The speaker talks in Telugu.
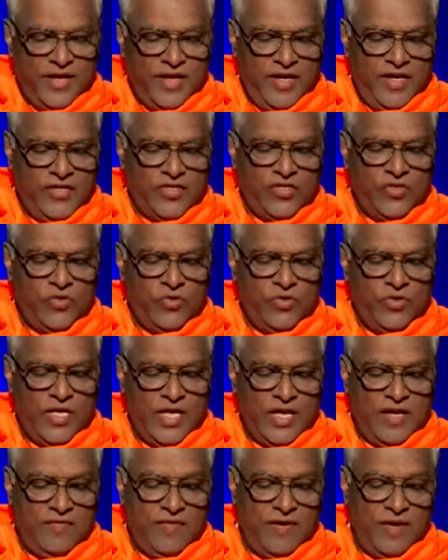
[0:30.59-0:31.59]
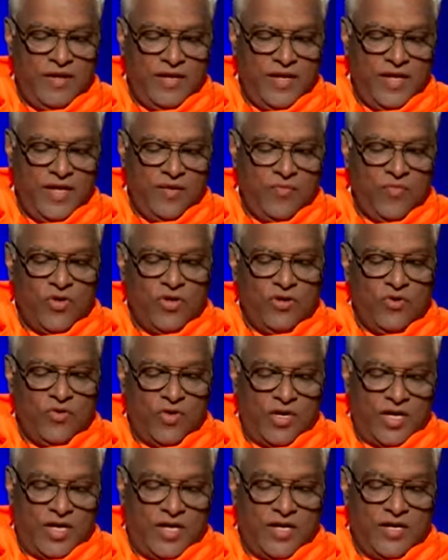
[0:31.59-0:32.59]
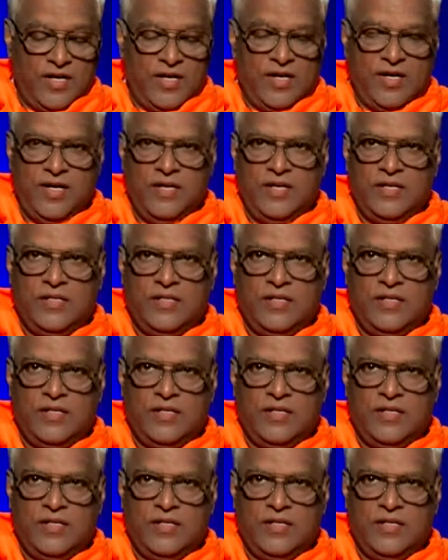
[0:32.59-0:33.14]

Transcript: యేసు దేవాలయమునకు రాగా